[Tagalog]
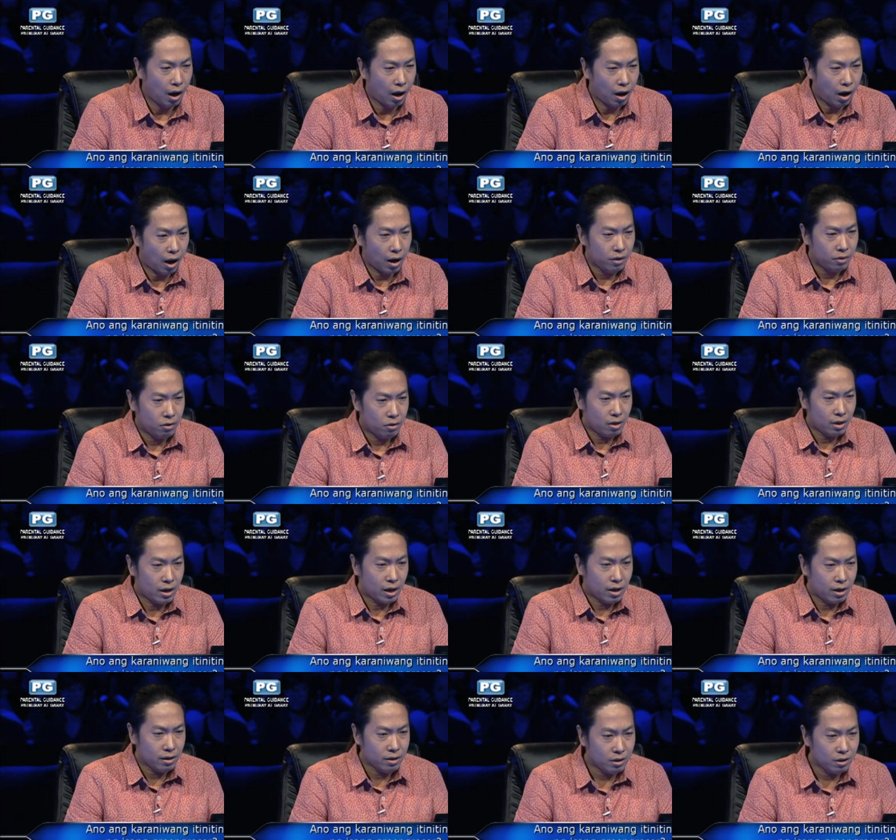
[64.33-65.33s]
Ano ang
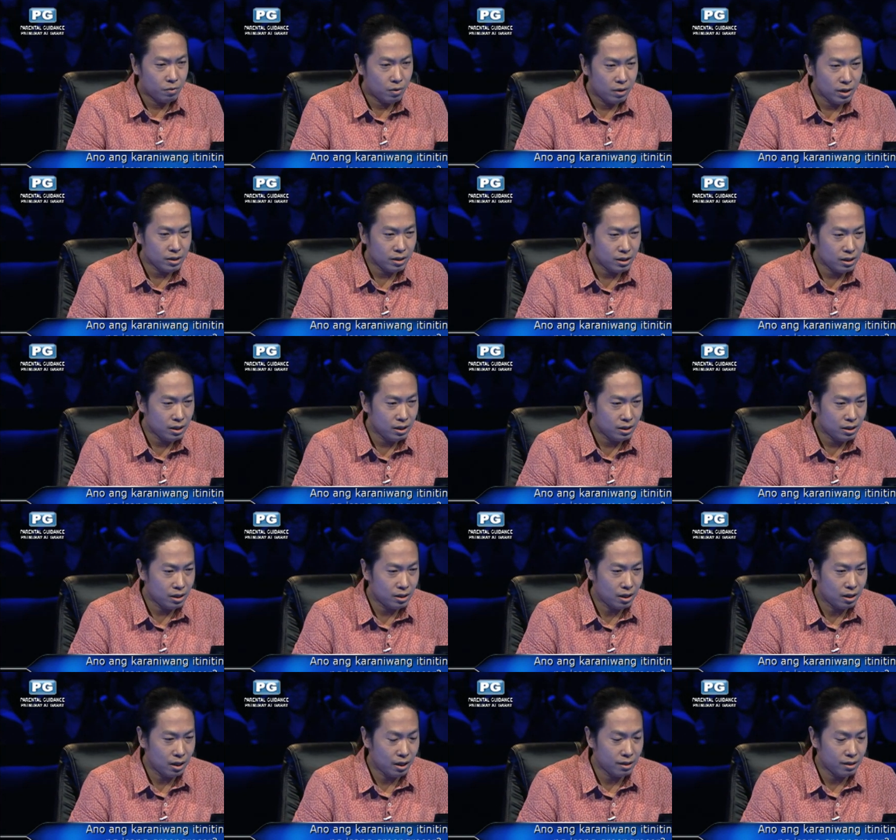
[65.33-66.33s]
karaniwang
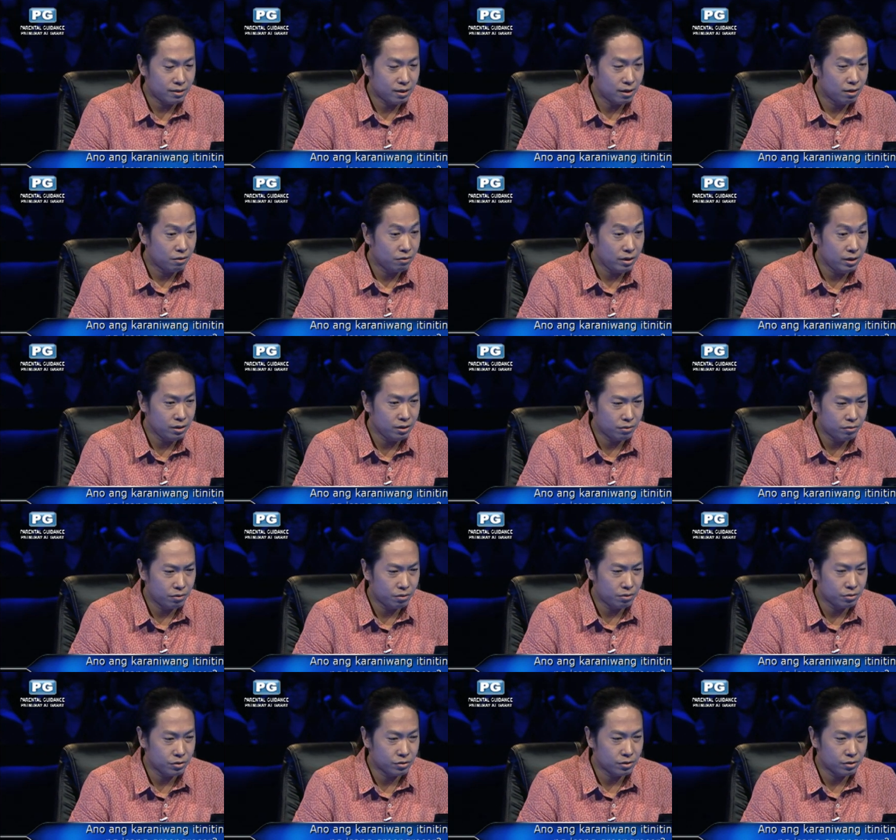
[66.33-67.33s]
itinitinda na isang green
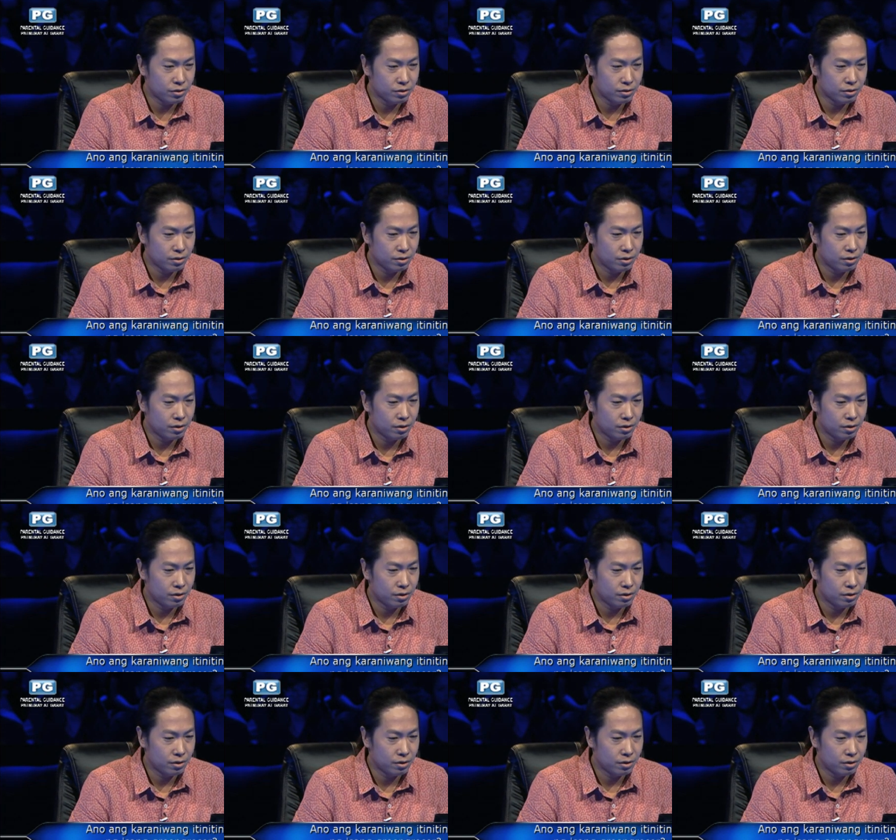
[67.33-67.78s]
grocer?